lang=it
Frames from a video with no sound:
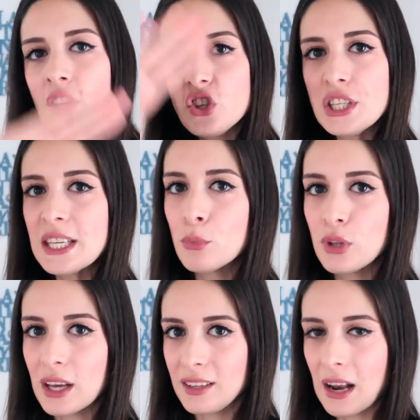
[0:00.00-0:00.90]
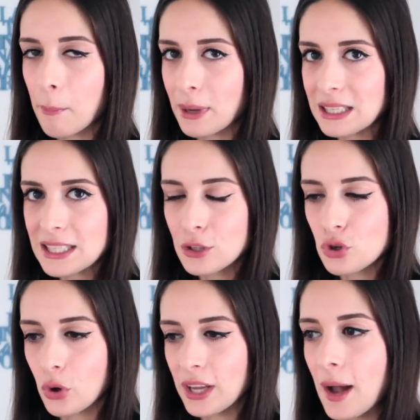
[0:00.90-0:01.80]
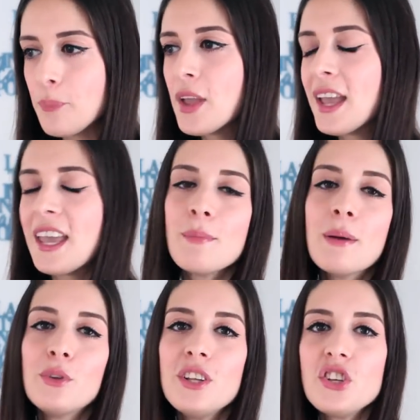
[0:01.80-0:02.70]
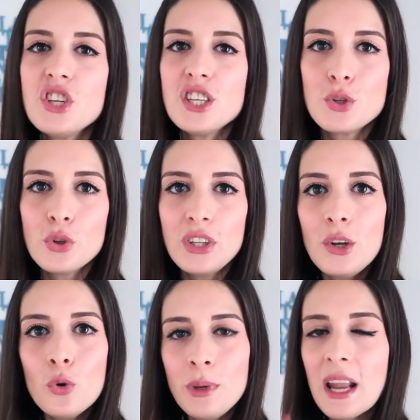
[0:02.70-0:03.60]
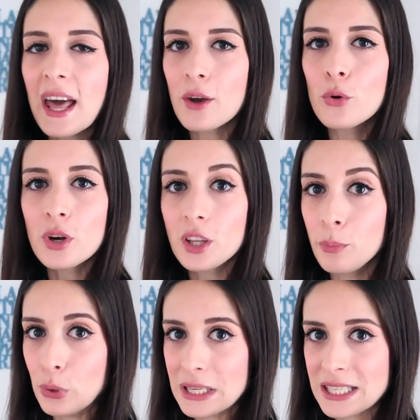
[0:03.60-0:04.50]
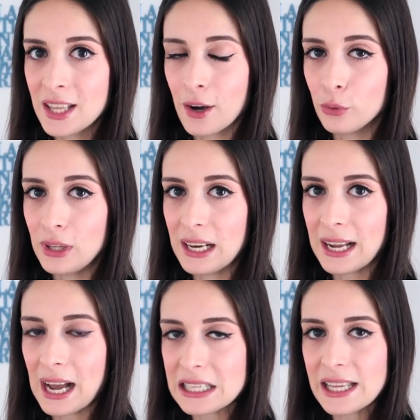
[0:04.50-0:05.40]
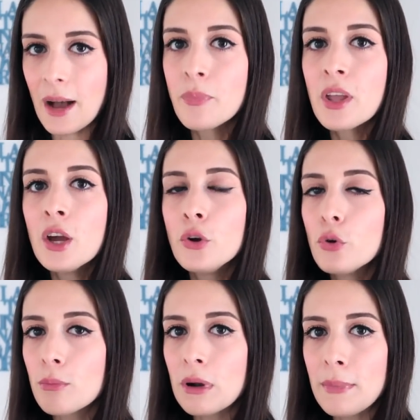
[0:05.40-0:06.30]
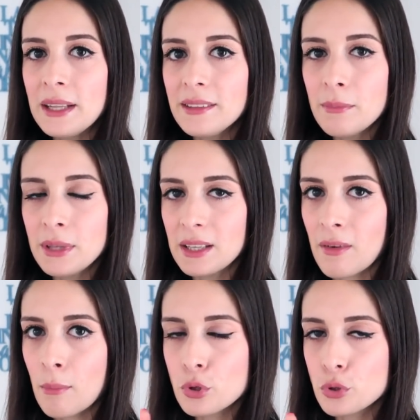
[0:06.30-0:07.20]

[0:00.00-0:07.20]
ci siamo dati alla pazza gioia e abbiamo deciso di illuminare ancora di più l'esterno della casa normalmente mettevamo